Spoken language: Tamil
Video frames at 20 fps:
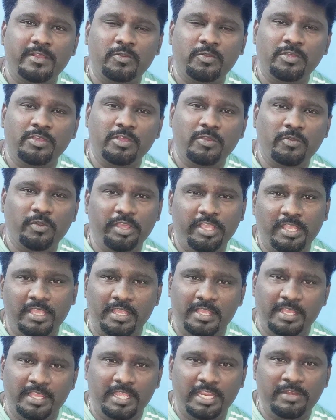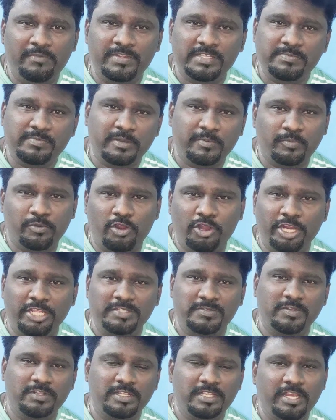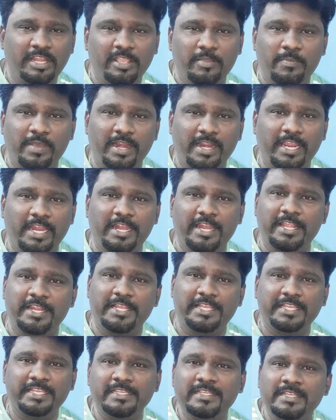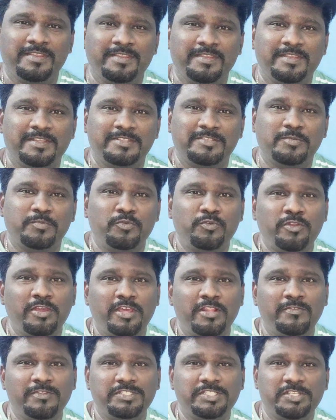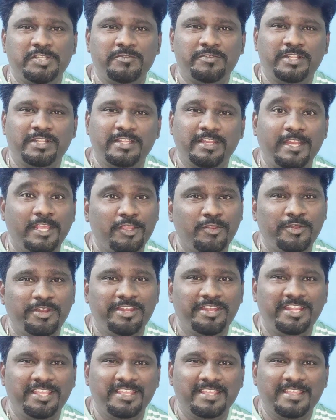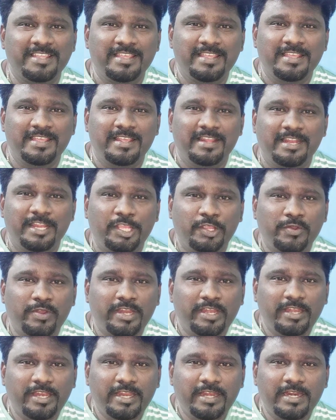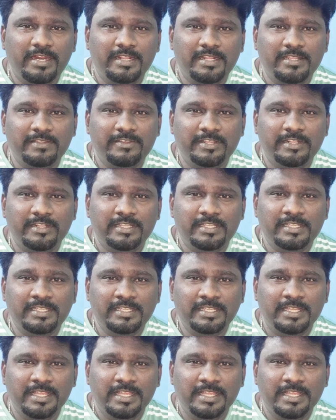கொடுக்கக்கூடிய இன்வெஸ்ட்மெண்ட் ப்ராடக்ட்ஸ் வந்து இன்றைக்கி மார்க்கெட்டில் இருக்குது ஸோ மூணாவது விஷயம் வந்து லிக்விடிட்டி லிக்விடிட்டின்றது வந்து